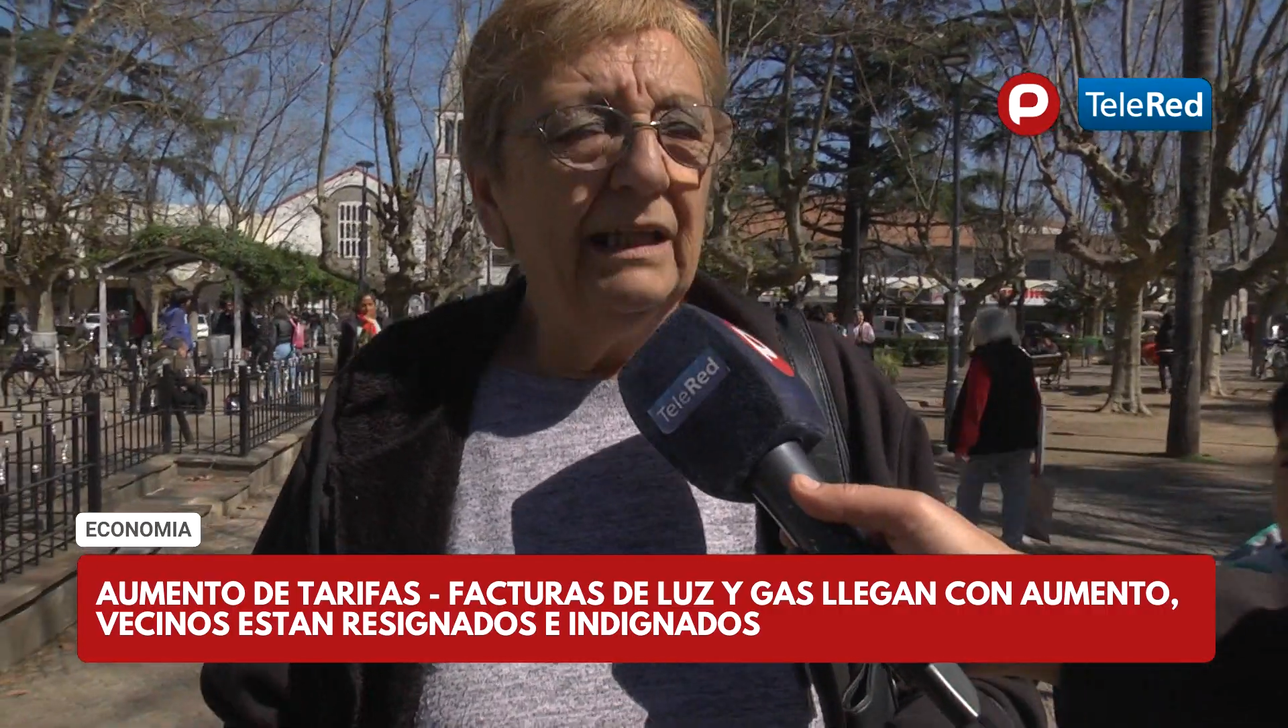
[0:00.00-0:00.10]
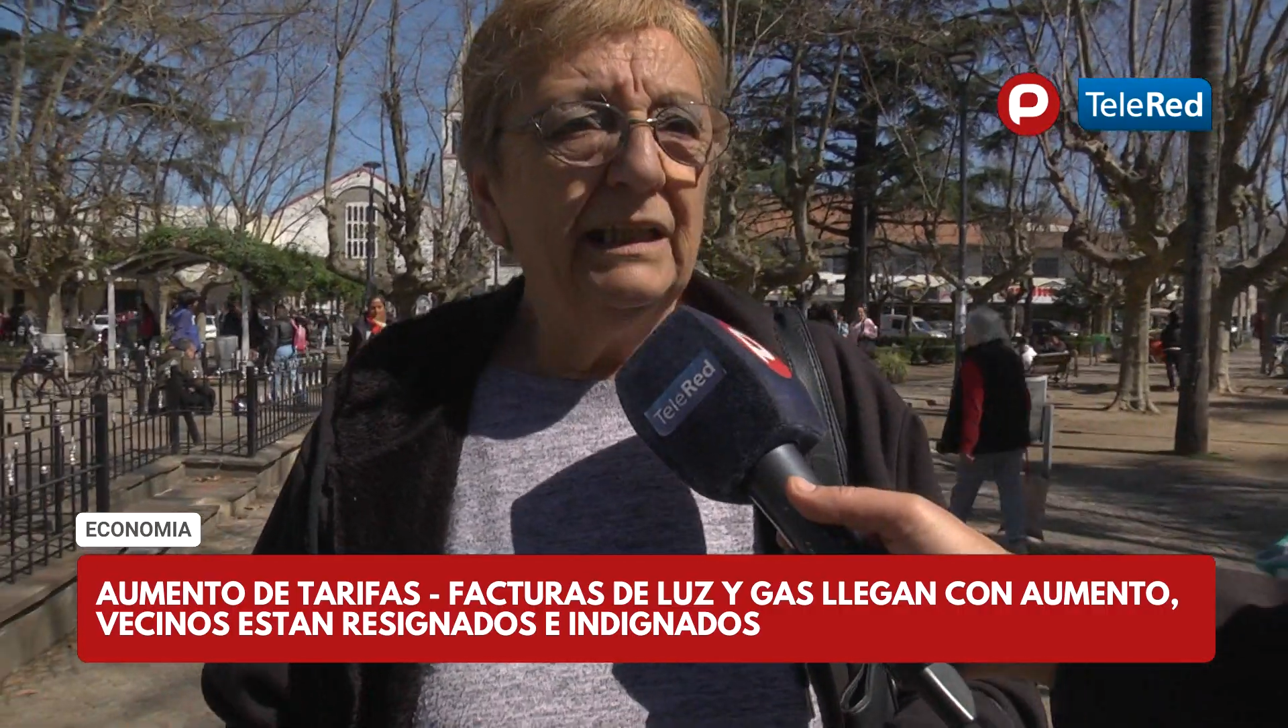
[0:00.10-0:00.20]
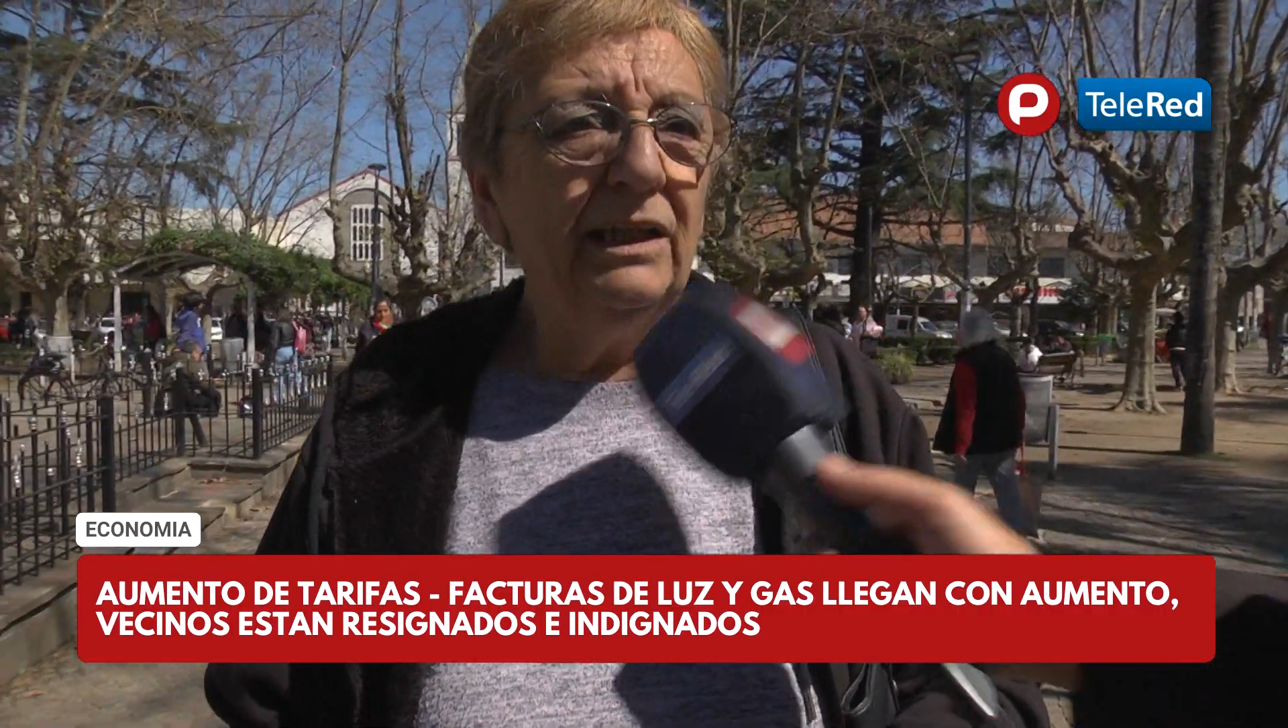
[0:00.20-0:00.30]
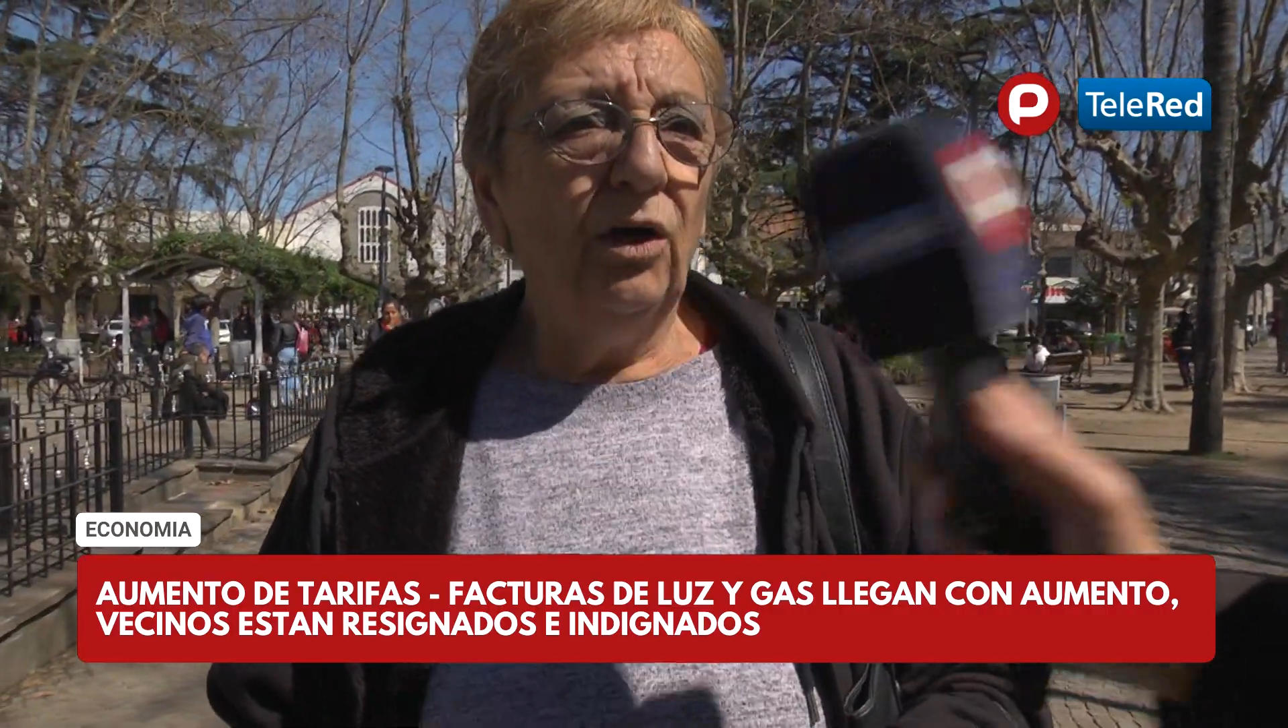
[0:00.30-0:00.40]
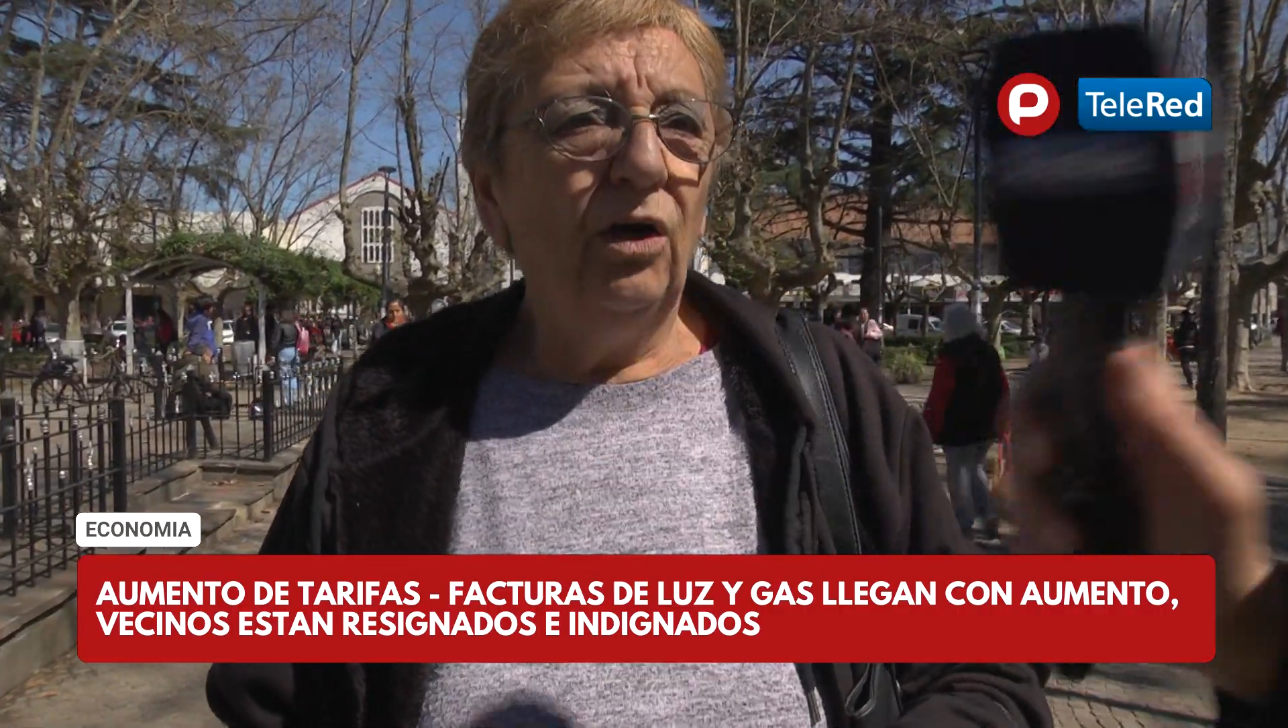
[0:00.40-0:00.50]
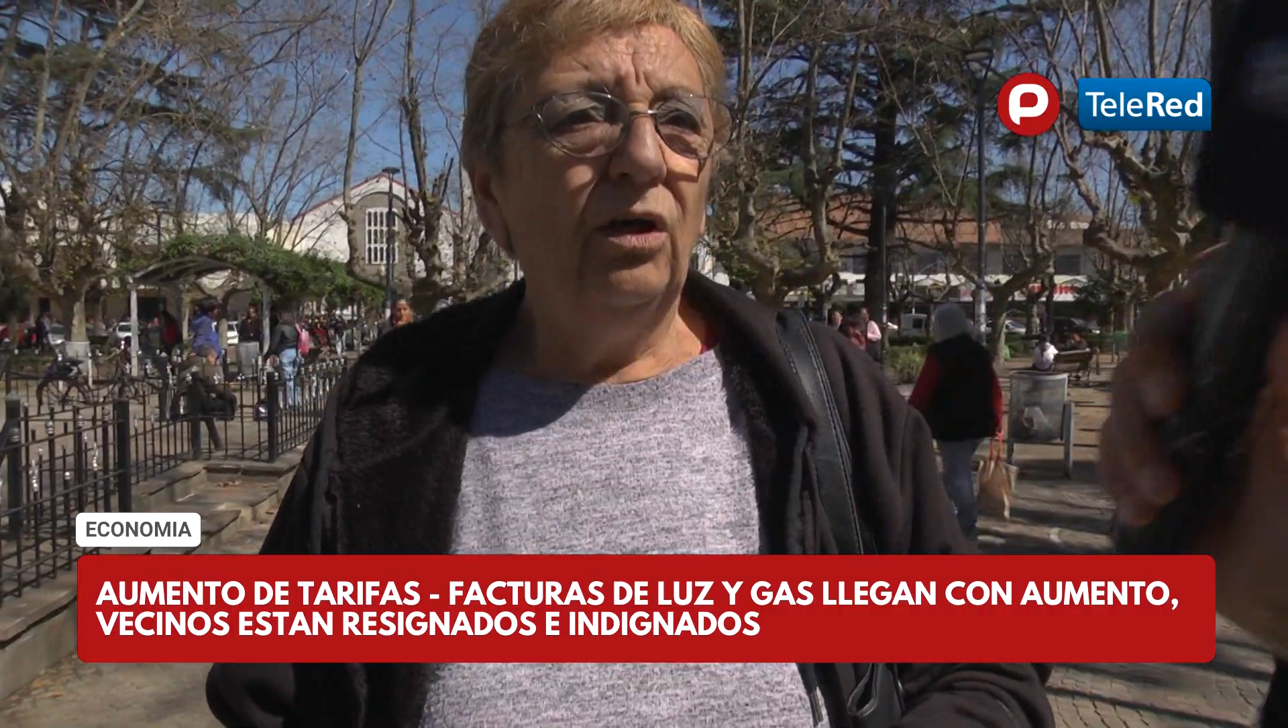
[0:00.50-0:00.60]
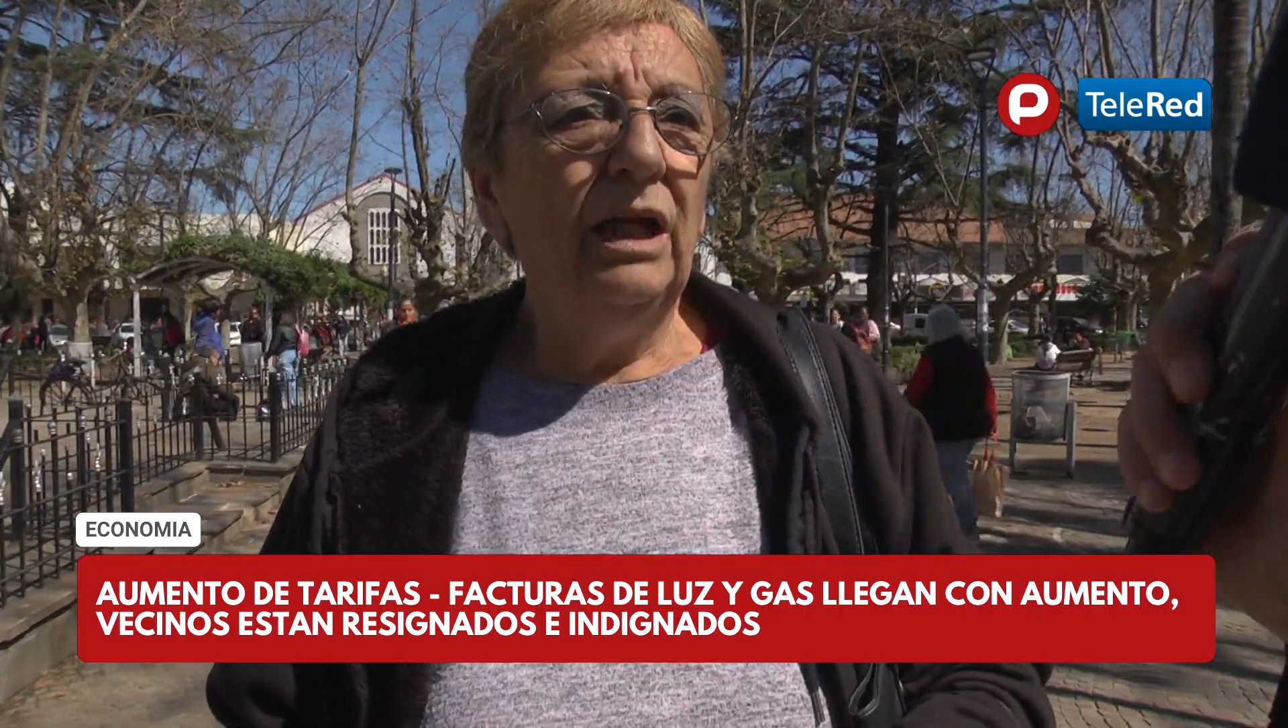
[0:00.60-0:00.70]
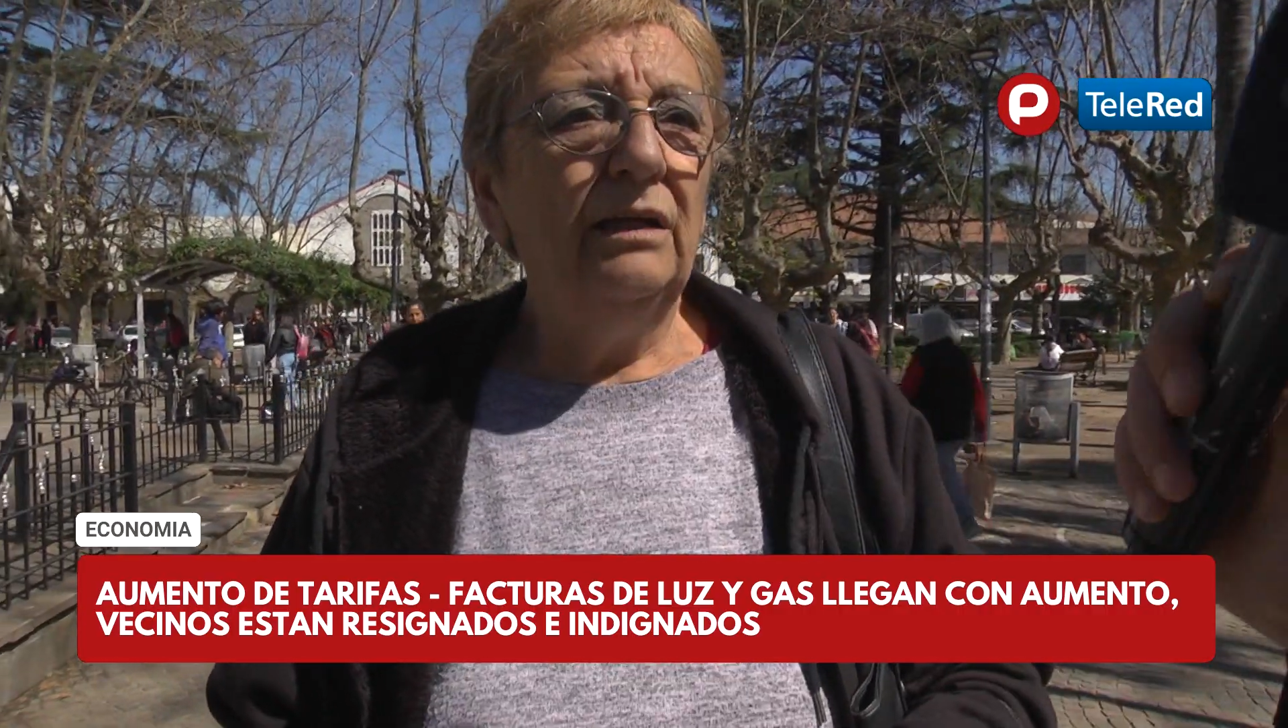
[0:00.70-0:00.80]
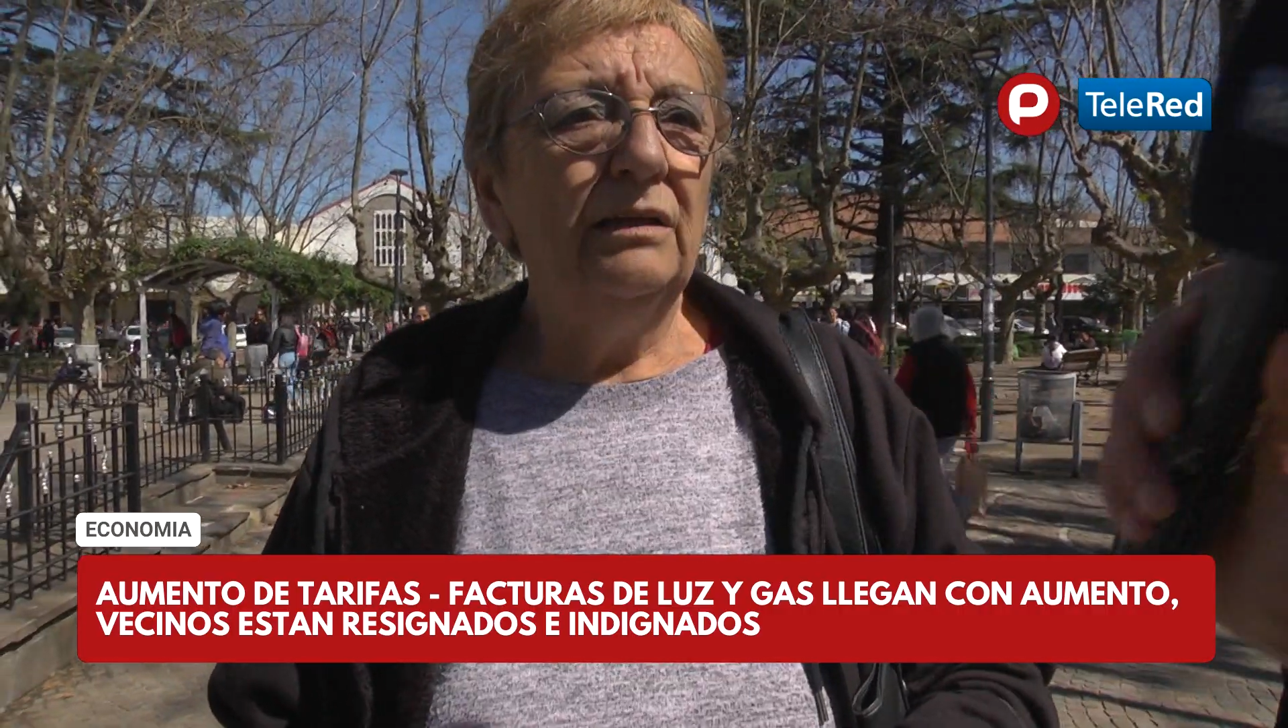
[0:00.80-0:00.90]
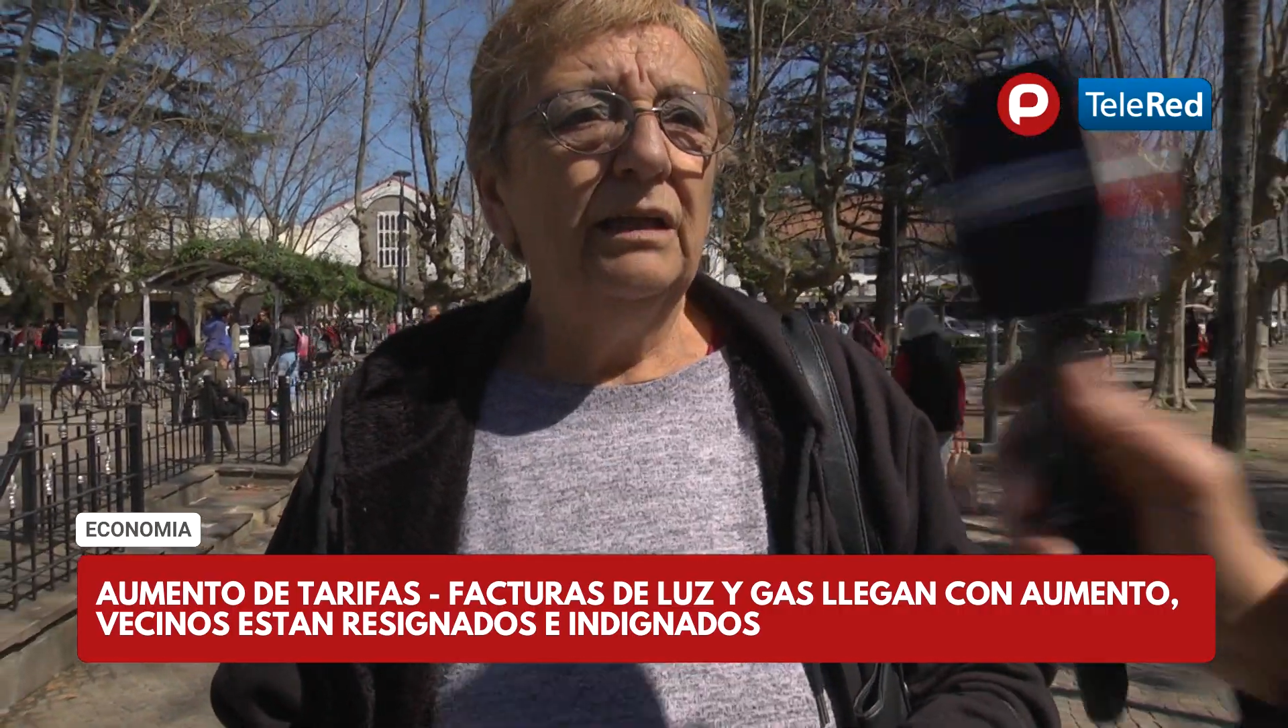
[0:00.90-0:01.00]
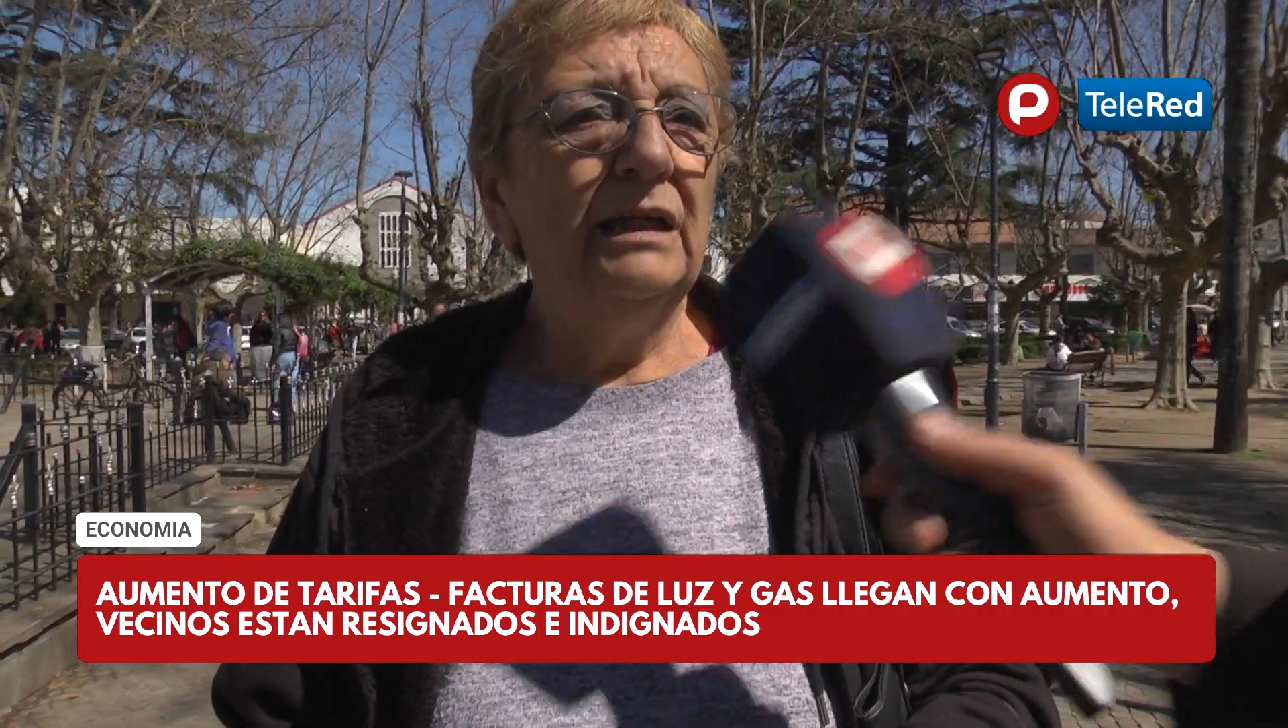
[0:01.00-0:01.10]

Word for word: ¿Cuánto le puso ayer?